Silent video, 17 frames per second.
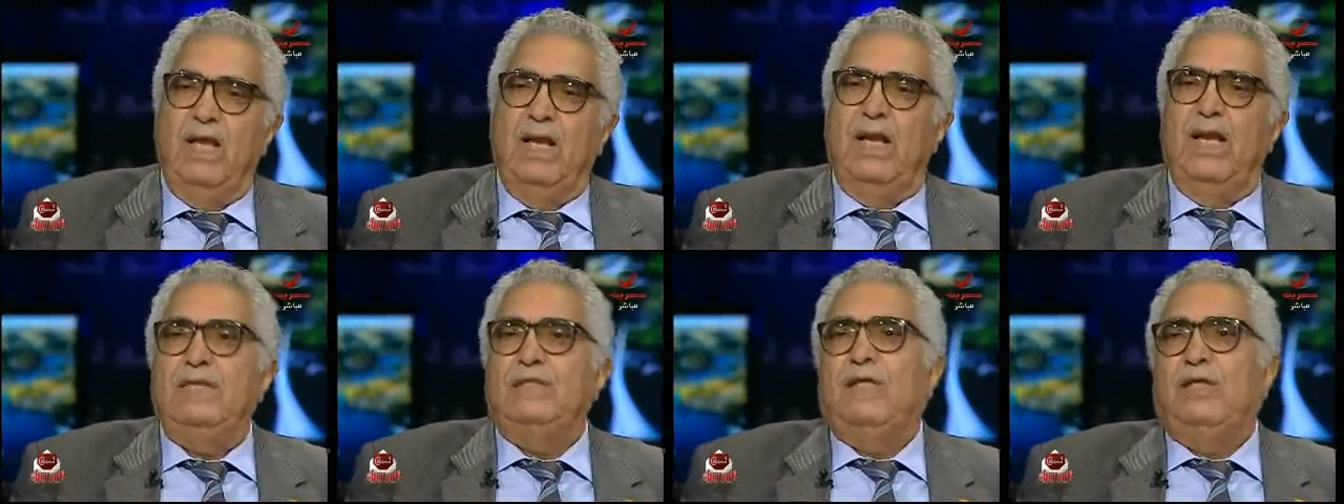
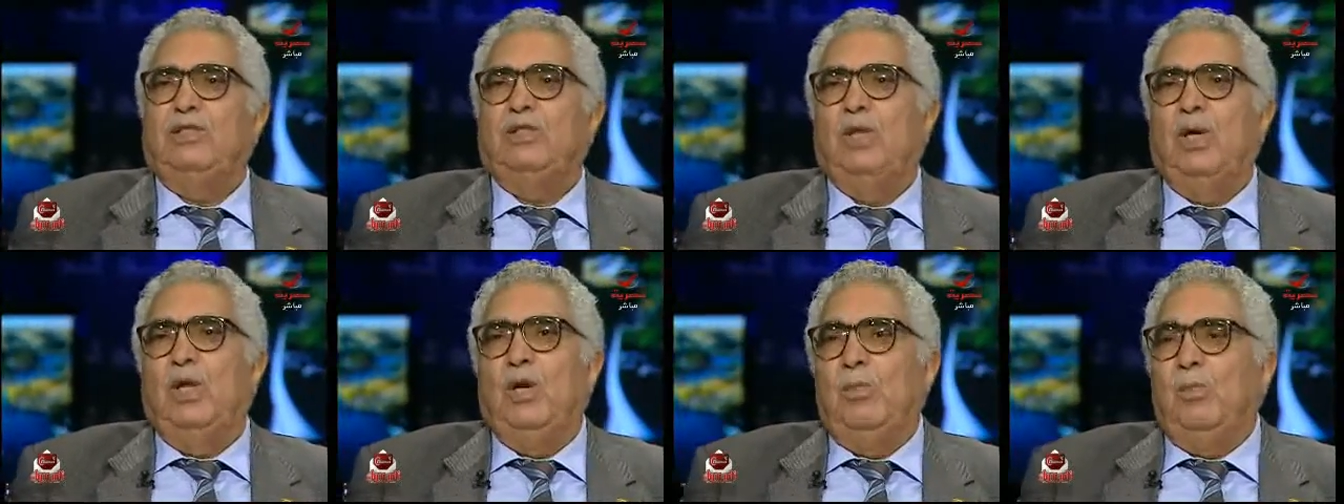ليست
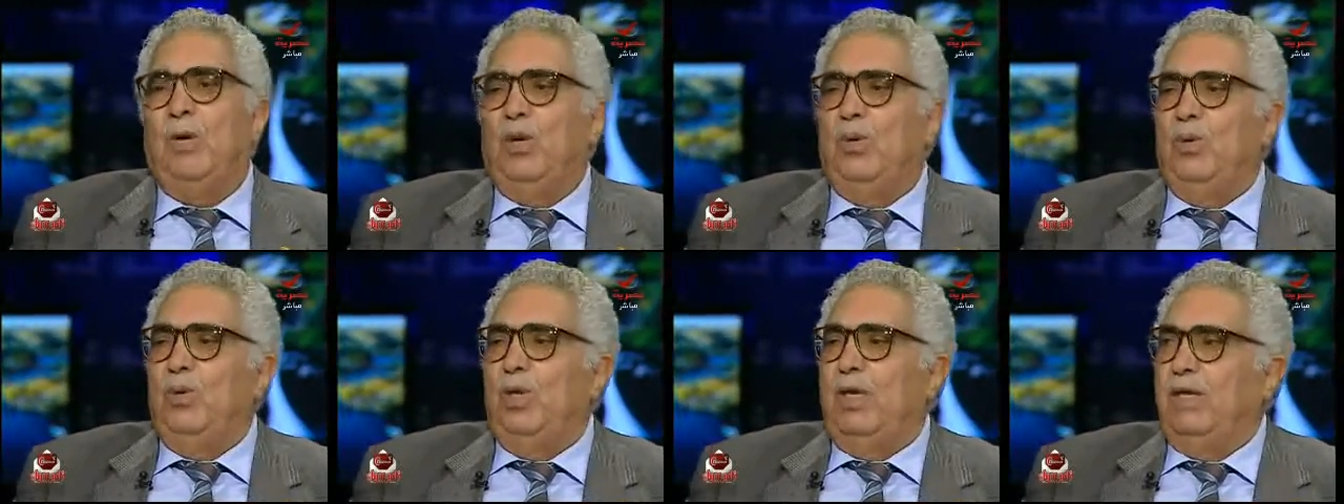تجربه
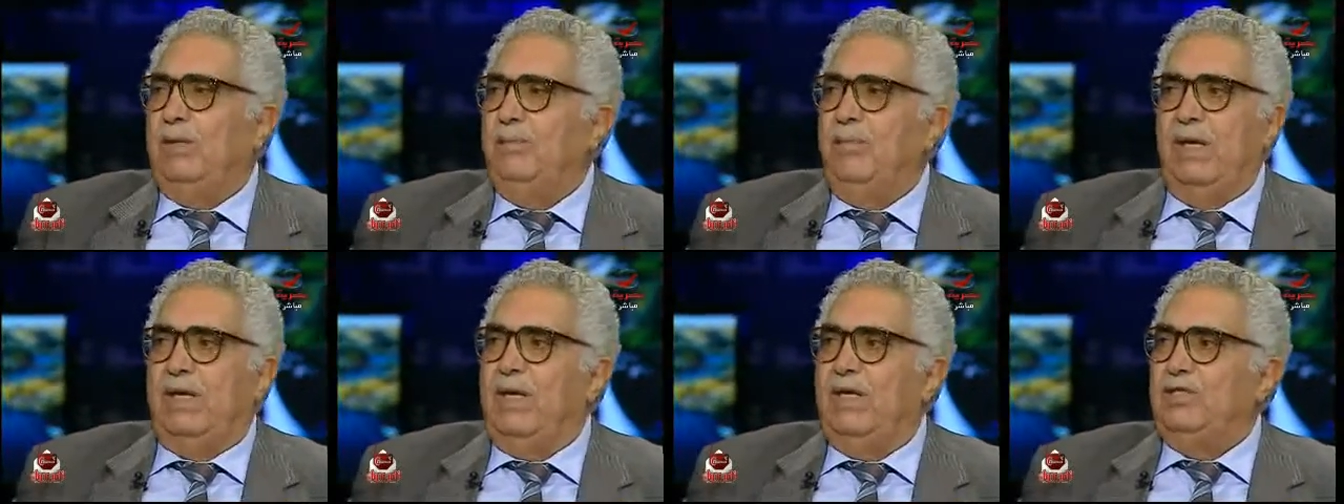الاولى
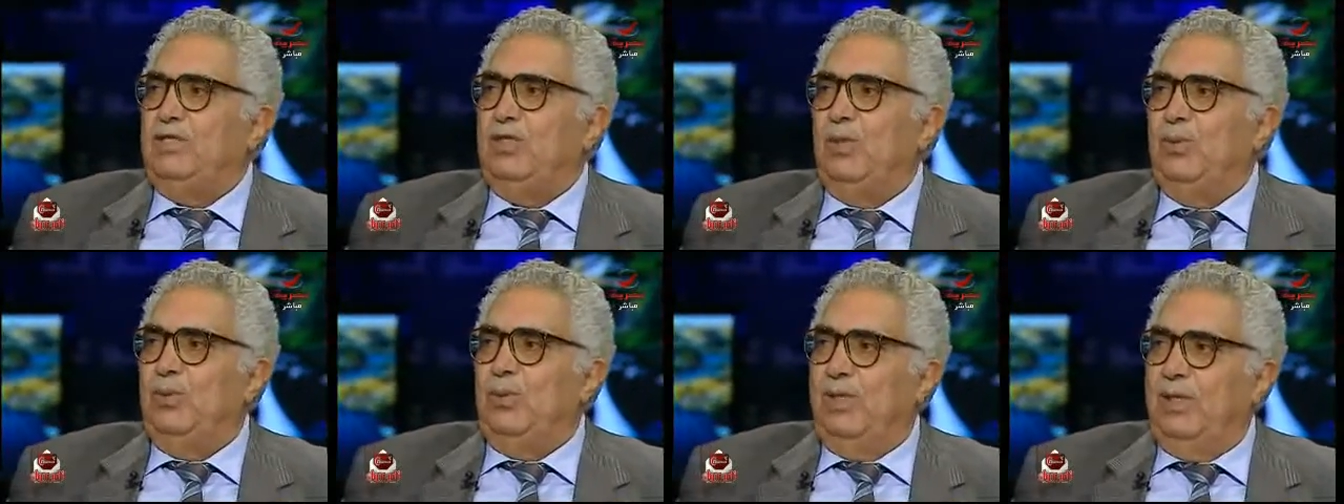ما كانتش
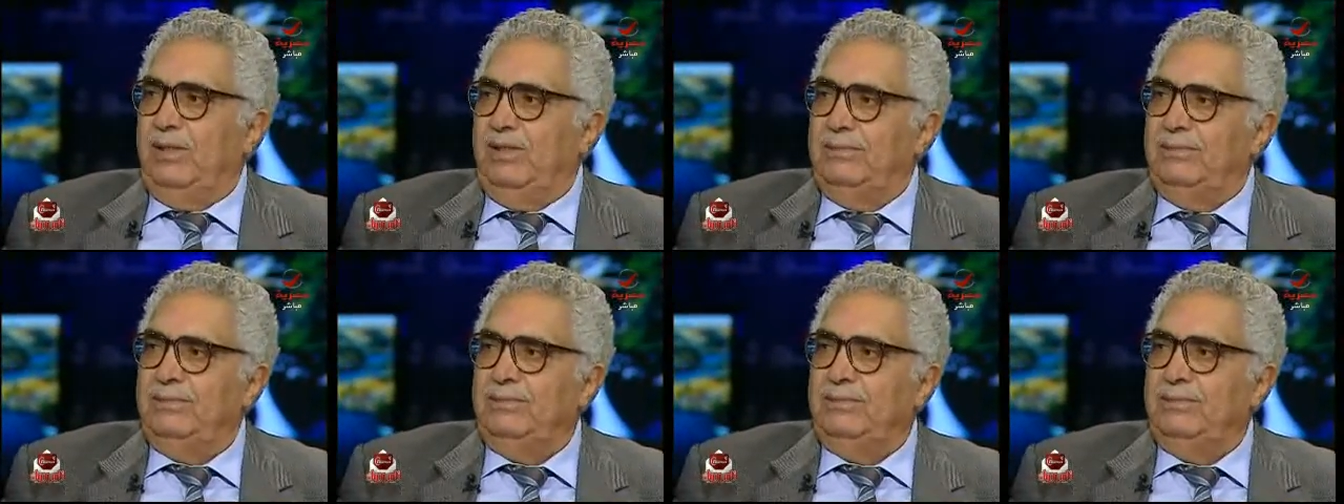الاولى